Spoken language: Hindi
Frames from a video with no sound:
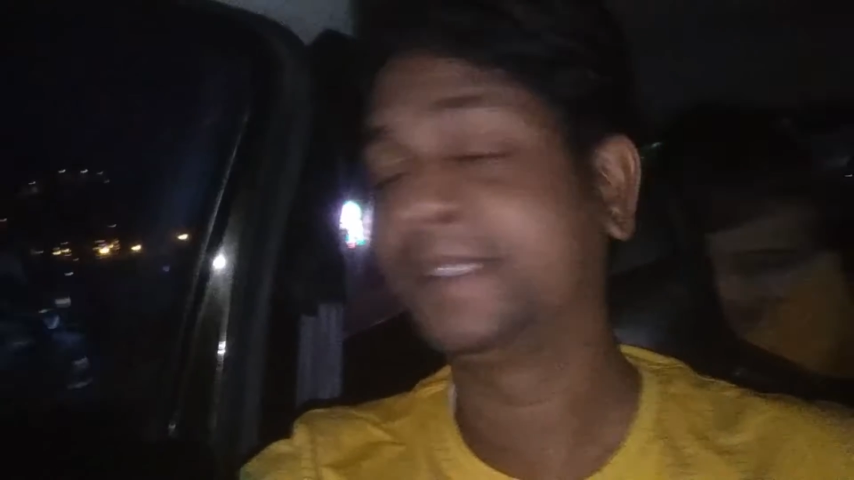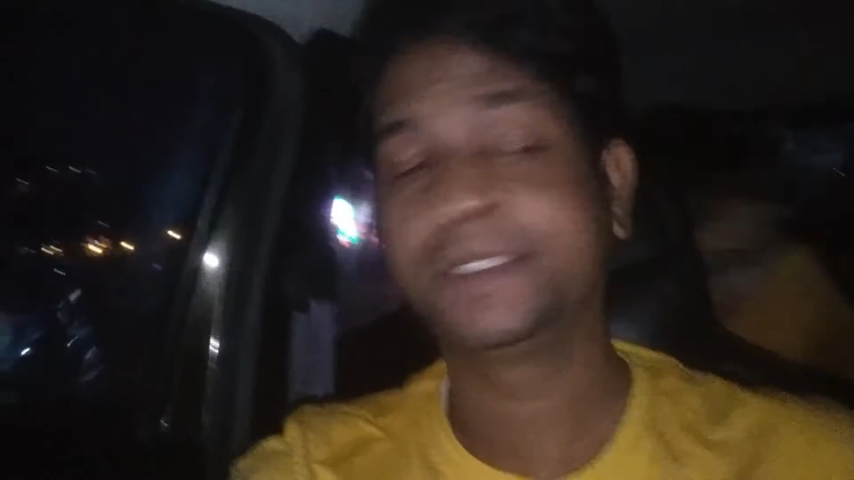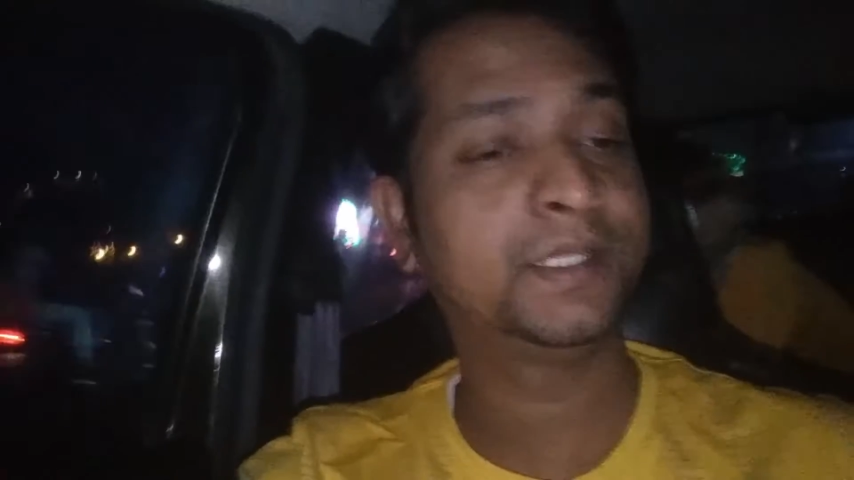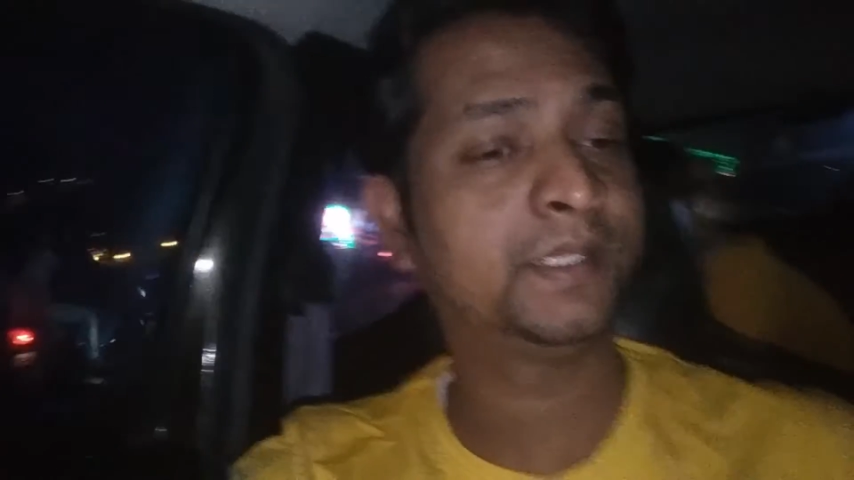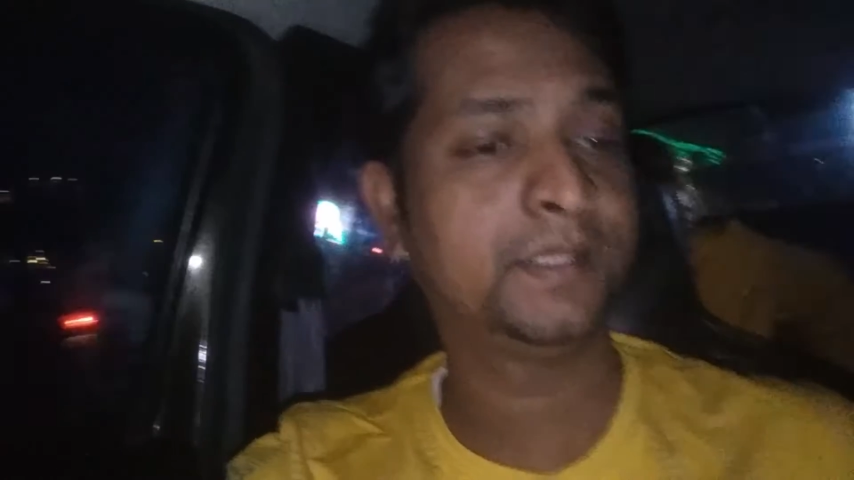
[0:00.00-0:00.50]

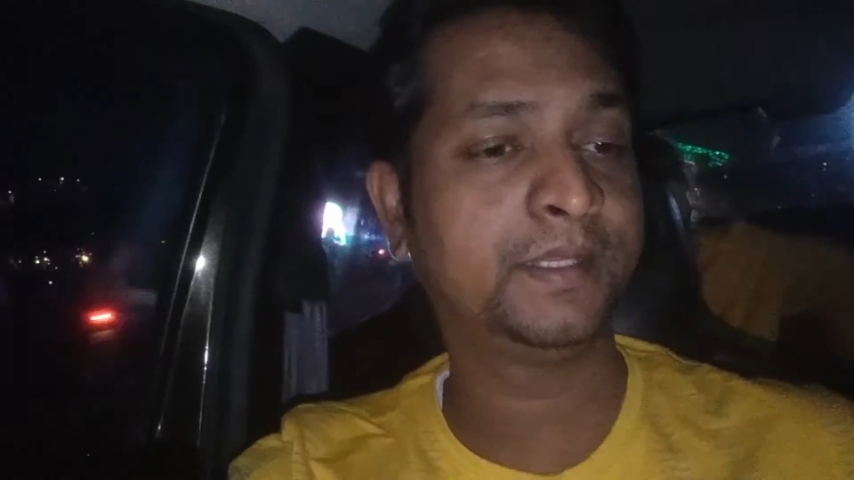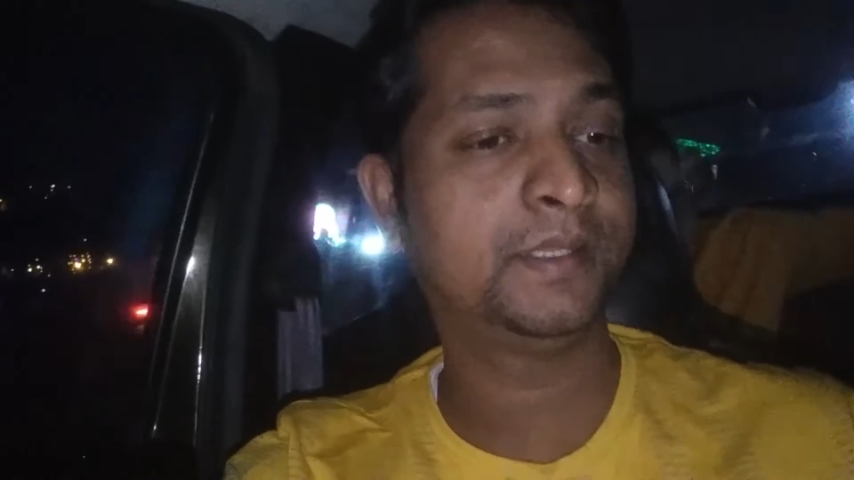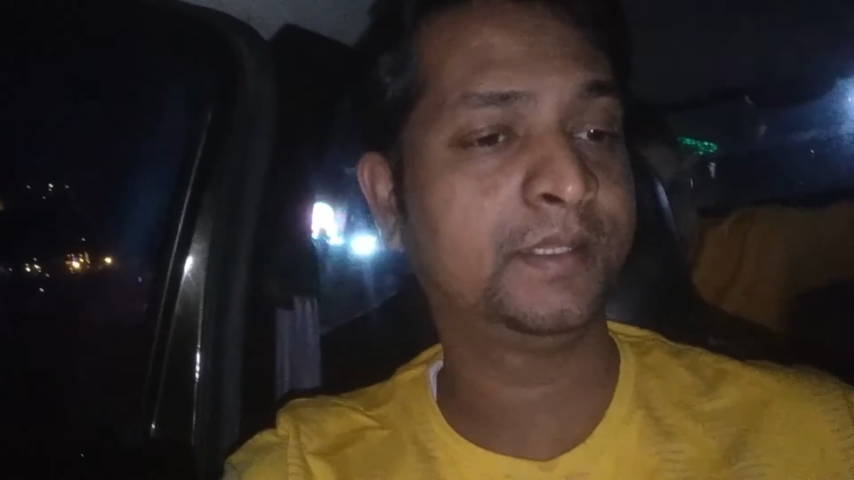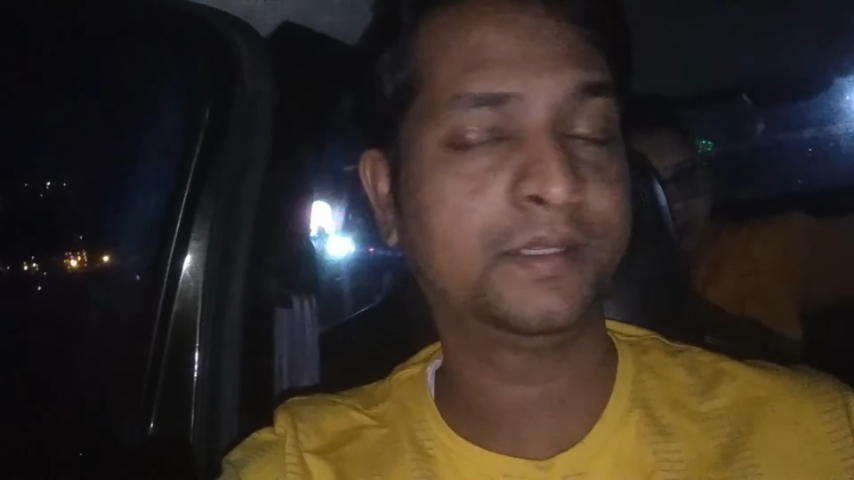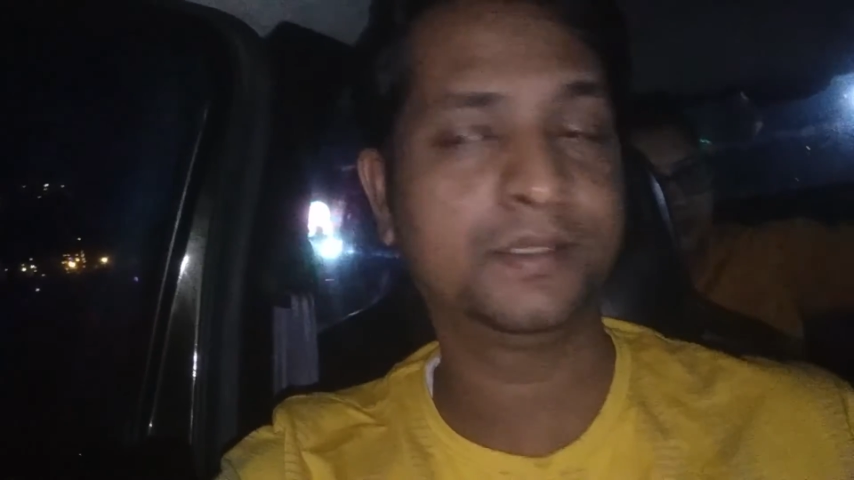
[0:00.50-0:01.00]
बजे
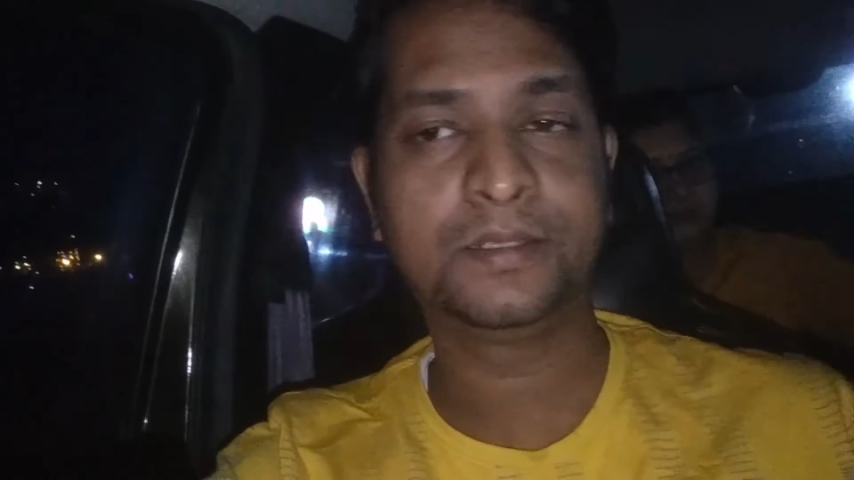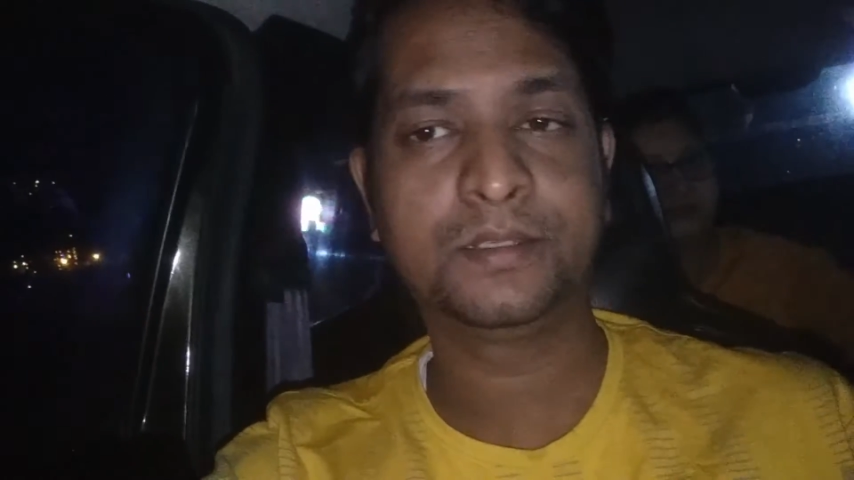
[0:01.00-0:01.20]
हैं